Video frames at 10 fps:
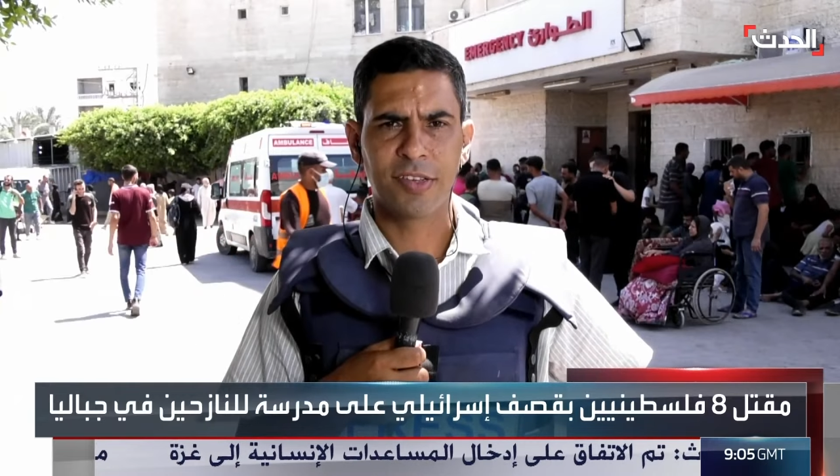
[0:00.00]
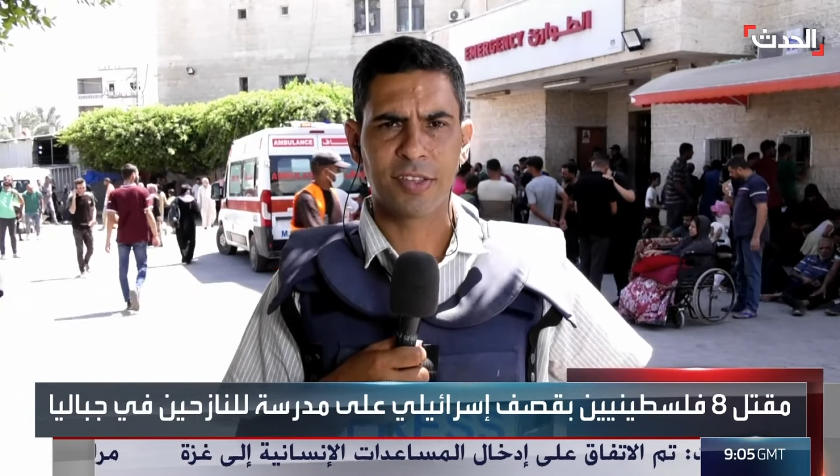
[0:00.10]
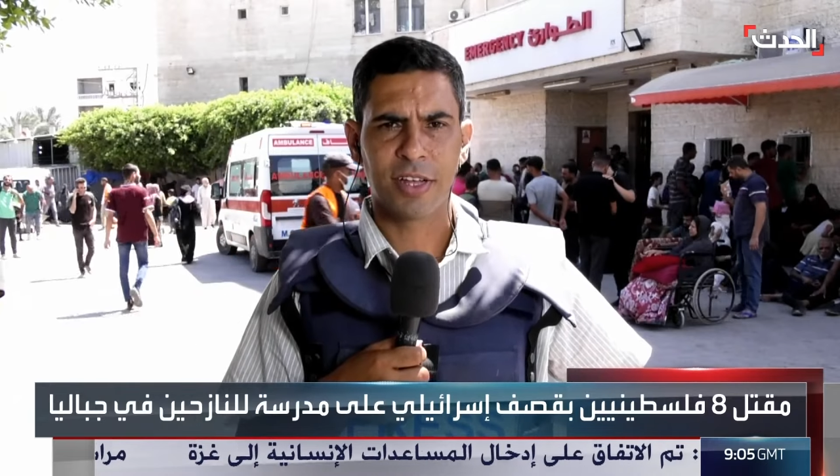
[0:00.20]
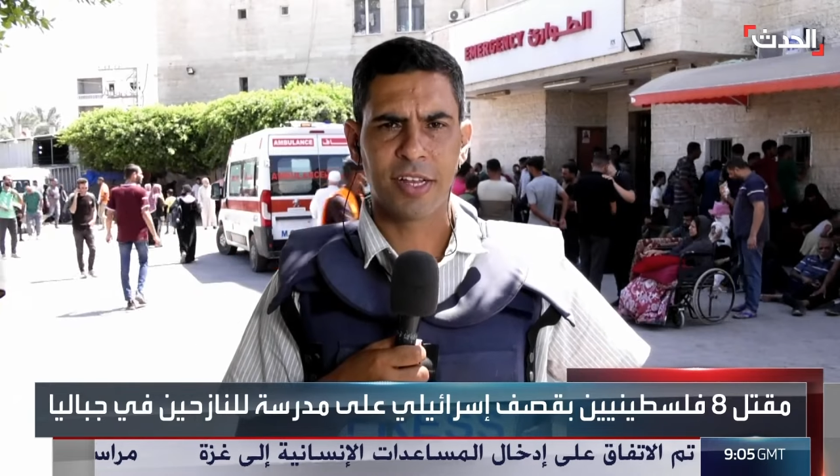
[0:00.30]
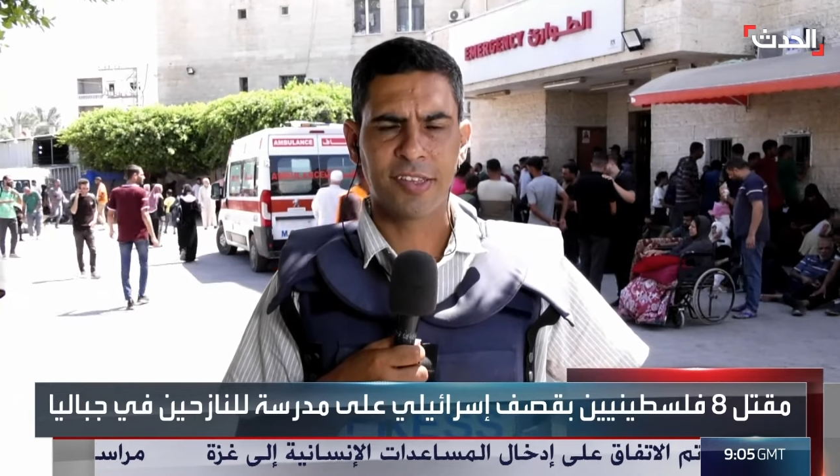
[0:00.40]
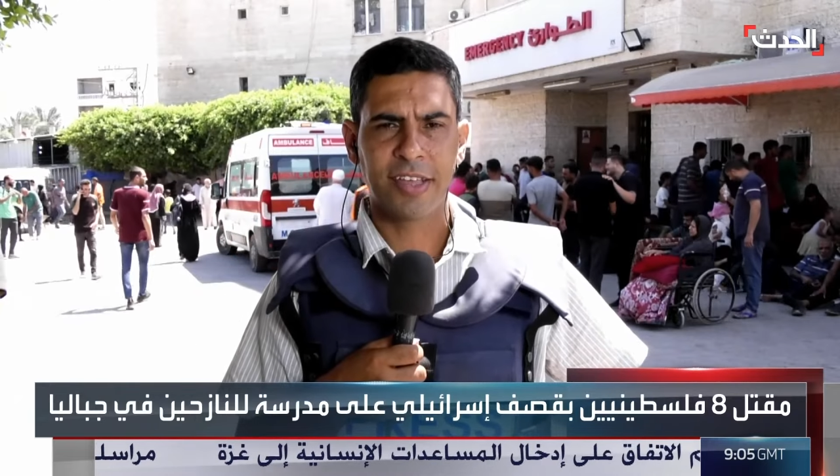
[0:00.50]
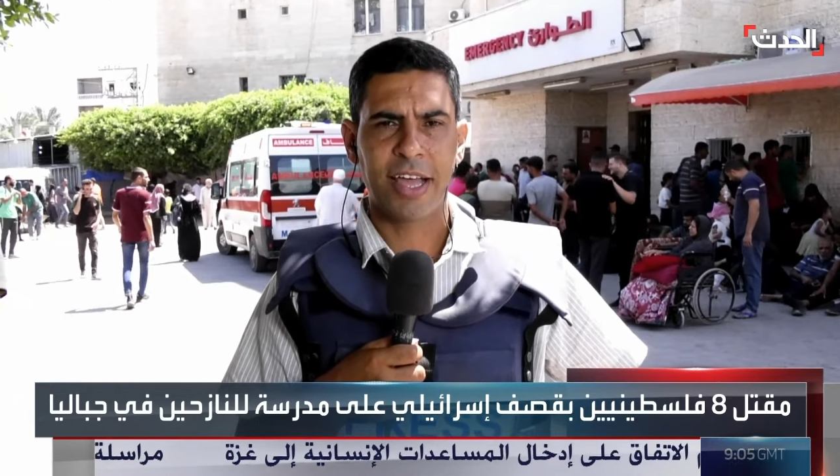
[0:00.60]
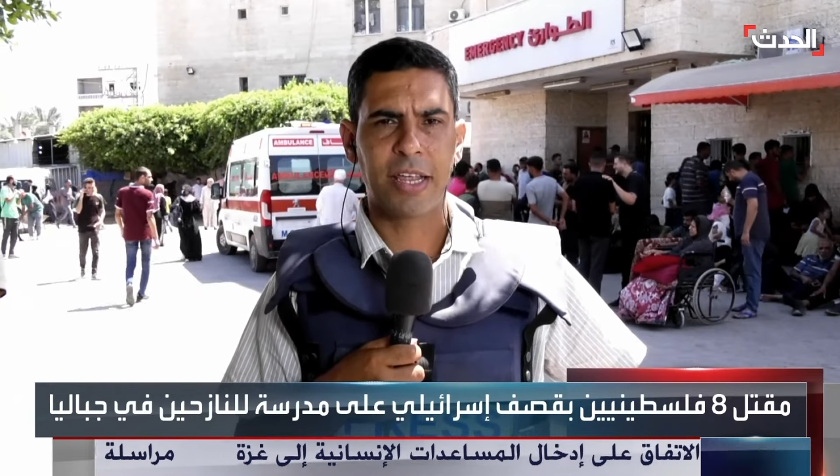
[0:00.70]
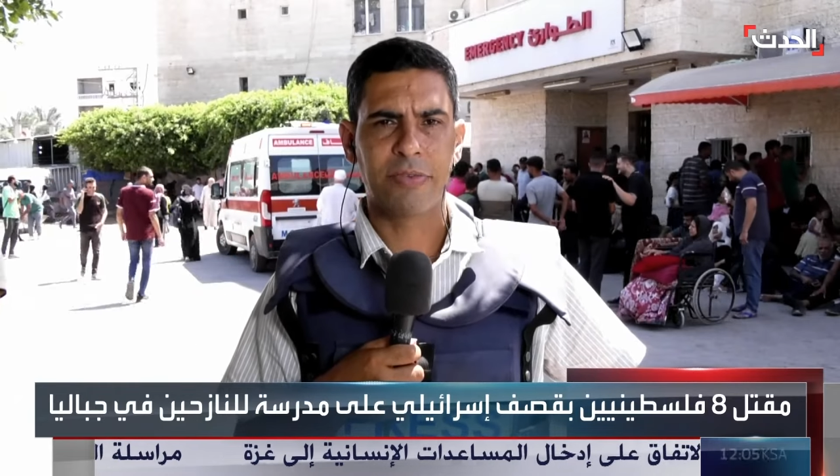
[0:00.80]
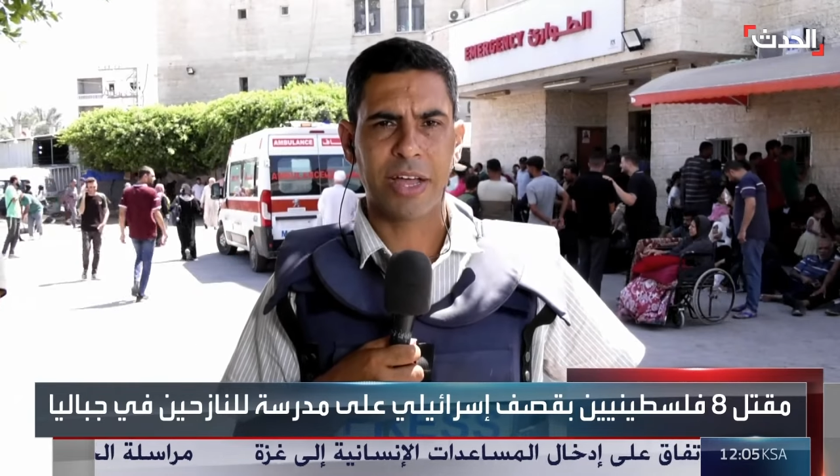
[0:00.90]
الإسرائيلي
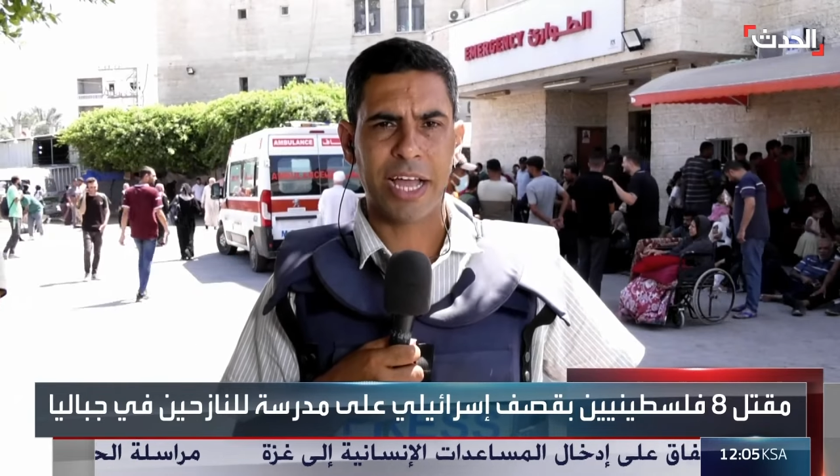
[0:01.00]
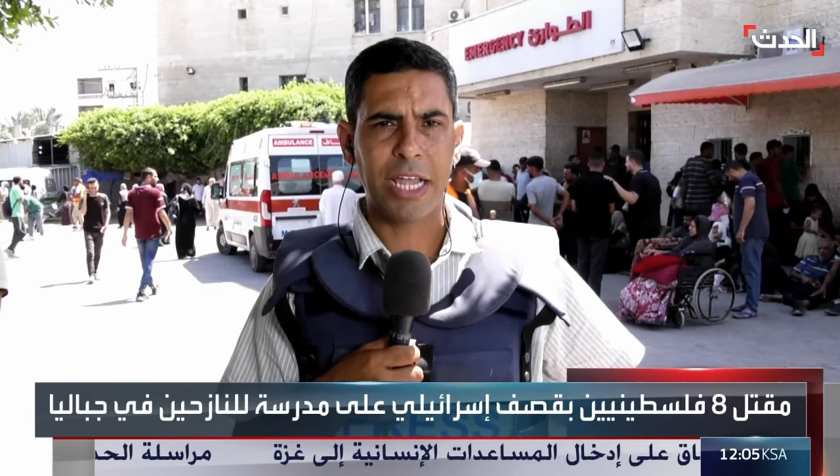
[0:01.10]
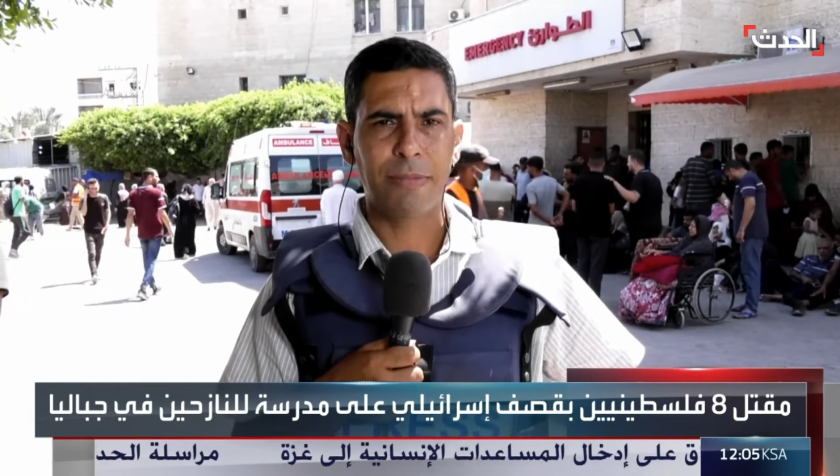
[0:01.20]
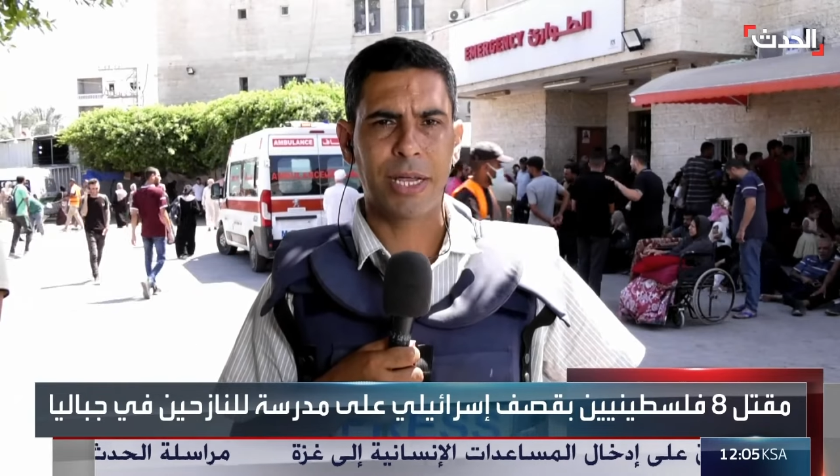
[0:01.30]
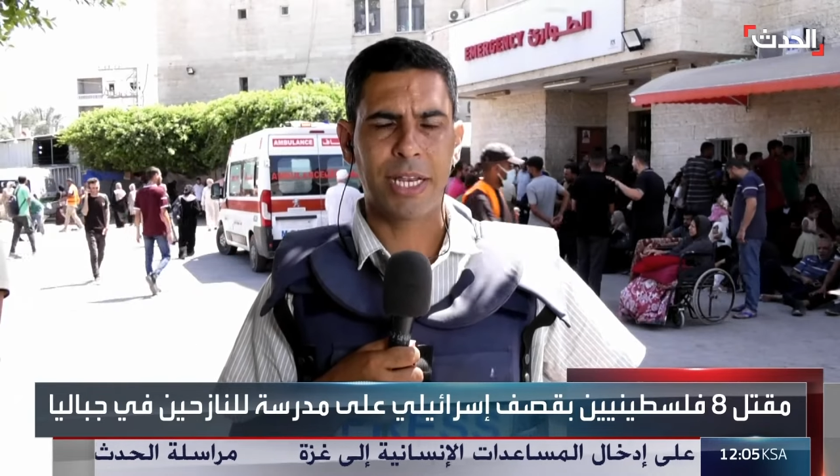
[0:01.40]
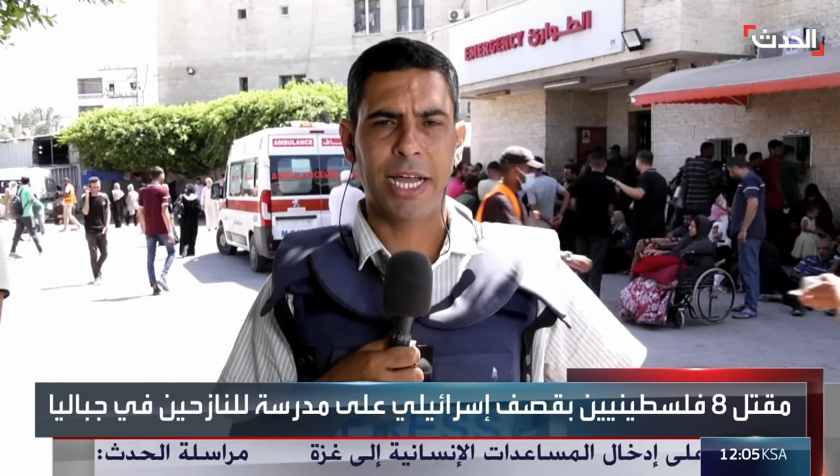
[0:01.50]
استهدف خيمة